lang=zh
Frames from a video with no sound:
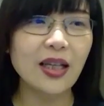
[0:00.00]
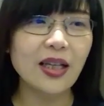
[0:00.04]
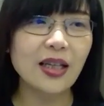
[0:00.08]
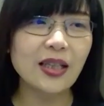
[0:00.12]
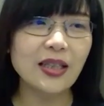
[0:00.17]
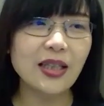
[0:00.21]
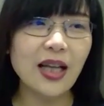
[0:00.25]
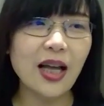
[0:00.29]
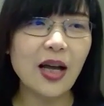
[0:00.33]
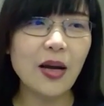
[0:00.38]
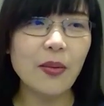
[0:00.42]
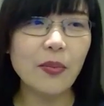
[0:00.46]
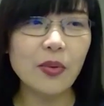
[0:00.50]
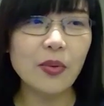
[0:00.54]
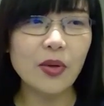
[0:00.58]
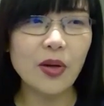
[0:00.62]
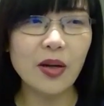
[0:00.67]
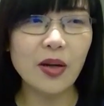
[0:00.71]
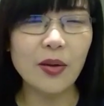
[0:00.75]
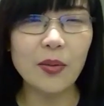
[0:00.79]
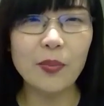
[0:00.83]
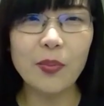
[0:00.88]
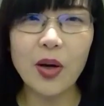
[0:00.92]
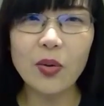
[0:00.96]
那
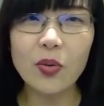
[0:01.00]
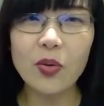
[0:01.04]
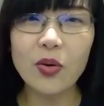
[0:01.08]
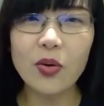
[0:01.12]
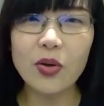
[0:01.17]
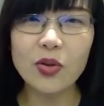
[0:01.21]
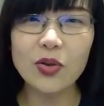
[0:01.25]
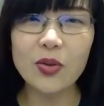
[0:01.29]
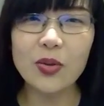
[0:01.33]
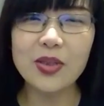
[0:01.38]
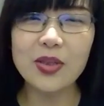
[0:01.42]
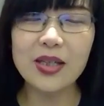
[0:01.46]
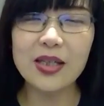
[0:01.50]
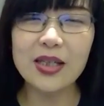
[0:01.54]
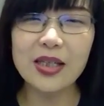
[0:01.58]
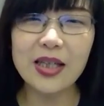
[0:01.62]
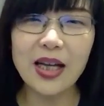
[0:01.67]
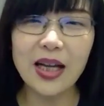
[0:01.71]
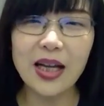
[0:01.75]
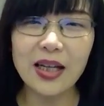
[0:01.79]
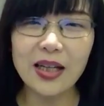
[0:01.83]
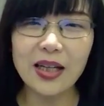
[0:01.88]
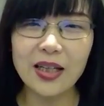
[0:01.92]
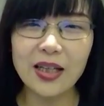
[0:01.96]
呃，包括就是
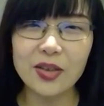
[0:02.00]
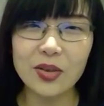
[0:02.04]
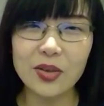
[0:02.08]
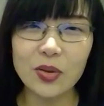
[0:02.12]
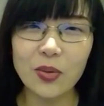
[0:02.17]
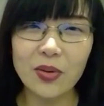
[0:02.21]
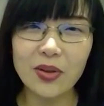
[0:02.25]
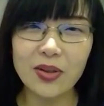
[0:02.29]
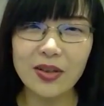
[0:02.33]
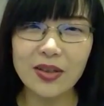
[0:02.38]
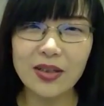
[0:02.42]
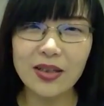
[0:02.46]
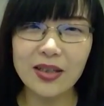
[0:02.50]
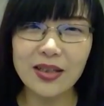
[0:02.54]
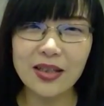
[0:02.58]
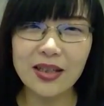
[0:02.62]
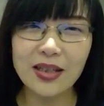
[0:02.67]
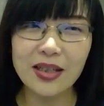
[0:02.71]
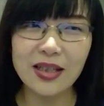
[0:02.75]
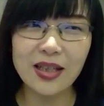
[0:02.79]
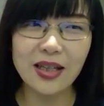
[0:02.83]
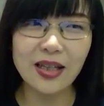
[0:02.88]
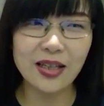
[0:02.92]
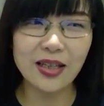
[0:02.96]
像很多
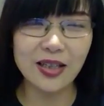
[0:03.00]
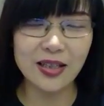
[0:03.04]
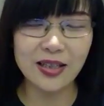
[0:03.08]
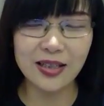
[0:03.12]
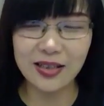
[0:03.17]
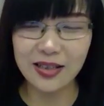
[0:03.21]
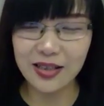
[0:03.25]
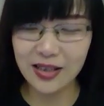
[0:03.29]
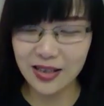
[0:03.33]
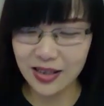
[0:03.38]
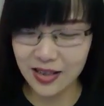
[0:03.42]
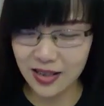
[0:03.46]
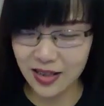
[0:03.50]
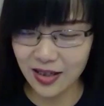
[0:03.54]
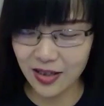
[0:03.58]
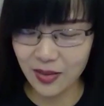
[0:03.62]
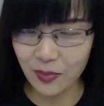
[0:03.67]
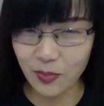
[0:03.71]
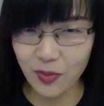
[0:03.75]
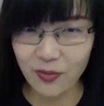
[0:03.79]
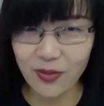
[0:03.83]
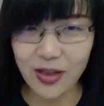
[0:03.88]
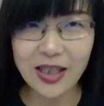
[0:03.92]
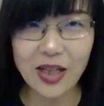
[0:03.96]
呃呃，
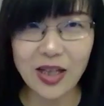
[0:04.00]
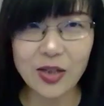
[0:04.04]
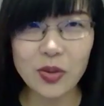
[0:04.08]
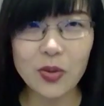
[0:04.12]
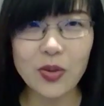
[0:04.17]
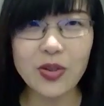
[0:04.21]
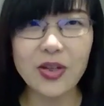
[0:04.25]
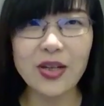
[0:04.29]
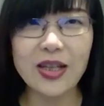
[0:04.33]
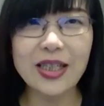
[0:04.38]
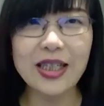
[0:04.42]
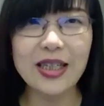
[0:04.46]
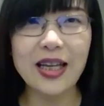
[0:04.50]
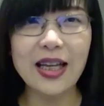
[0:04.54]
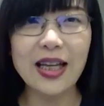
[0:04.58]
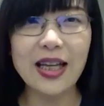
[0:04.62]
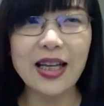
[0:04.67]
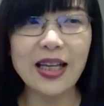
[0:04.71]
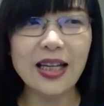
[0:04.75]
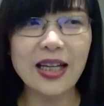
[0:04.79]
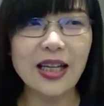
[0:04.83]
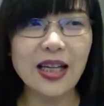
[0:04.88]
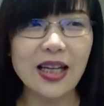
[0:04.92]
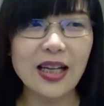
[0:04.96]
比方讲说有一
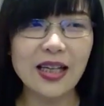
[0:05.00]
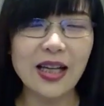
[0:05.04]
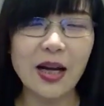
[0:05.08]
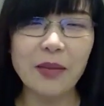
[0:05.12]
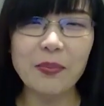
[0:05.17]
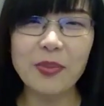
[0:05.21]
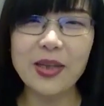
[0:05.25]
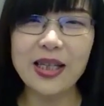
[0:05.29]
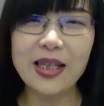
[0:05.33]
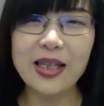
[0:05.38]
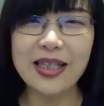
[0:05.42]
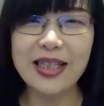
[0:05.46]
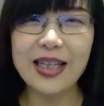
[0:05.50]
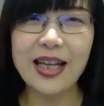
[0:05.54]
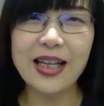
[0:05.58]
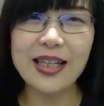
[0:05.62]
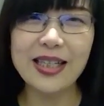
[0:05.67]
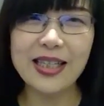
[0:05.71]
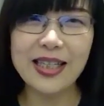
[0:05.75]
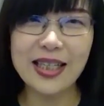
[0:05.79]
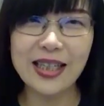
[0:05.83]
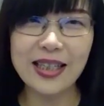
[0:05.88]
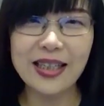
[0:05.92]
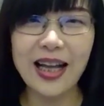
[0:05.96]
些港币的现
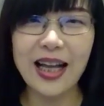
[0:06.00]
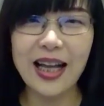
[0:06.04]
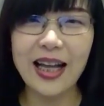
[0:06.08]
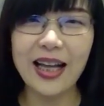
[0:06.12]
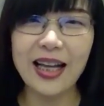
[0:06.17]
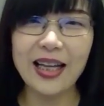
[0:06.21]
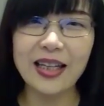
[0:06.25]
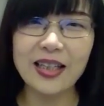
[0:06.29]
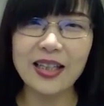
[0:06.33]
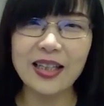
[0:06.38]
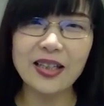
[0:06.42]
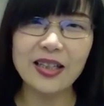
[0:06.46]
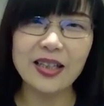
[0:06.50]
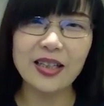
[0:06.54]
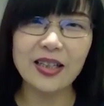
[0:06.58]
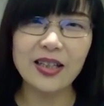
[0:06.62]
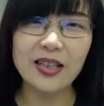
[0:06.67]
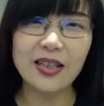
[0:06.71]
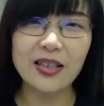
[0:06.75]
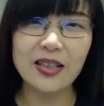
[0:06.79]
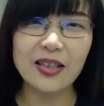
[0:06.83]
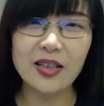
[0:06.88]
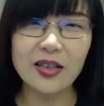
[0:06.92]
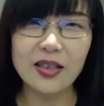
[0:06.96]
金啊，
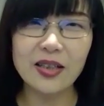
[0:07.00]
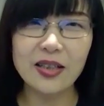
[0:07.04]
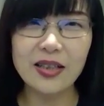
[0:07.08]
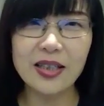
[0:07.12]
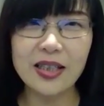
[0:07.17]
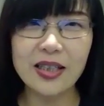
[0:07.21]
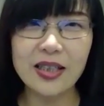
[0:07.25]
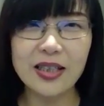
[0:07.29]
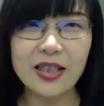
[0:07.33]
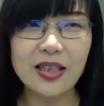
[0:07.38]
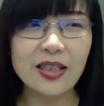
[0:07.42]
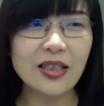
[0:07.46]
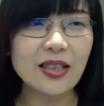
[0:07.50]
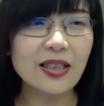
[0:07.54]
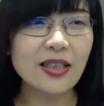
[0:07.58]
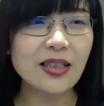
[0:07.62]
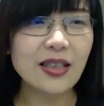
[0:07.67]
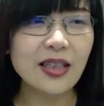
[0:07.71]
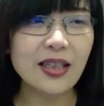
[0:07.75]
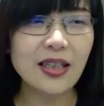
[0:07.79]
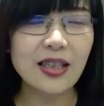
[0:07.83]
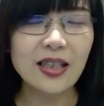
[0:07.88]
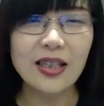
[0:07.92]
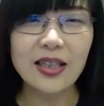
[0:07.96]
已经
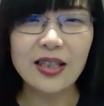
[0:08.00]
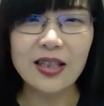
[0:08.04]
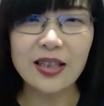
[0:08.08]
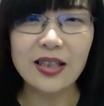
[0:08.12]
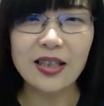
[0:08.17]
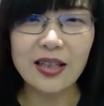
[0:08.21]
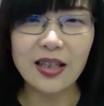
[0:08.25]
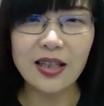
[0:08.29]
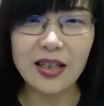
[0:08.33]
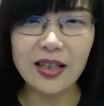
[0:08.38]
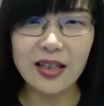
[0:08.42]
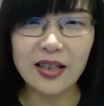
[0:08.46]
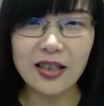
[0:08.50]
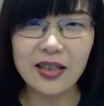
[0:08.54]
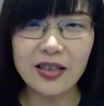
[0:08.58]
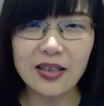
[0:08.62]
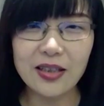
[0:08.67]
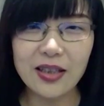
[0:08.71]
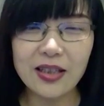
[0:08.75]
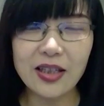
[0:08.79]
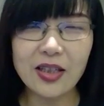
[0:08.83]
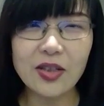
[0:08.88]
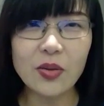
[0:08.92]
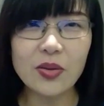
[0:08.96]
呃
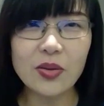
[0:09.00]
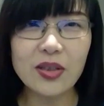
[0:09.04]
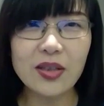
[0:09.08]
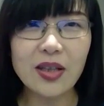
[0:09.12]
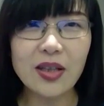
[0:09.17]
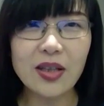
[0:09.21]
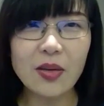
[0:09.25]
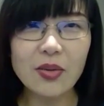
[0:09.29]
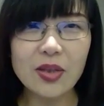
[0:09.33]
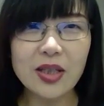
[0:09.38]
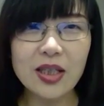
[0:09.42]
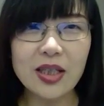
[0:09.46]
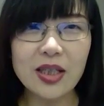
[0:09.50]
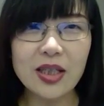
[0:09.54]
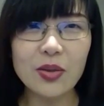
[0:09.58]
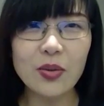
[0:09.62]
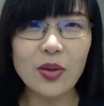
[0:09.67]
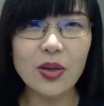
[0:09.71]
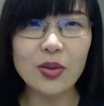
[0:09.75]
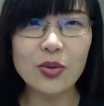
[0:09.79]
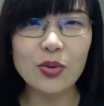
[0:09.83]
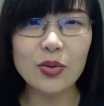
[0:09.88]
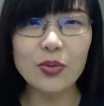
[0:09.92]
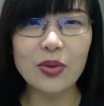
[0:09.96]
可能有到七位
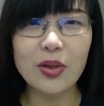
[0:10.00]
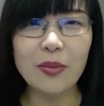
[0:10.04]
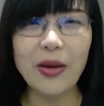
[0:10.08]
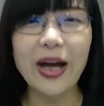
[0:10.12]
数了吧。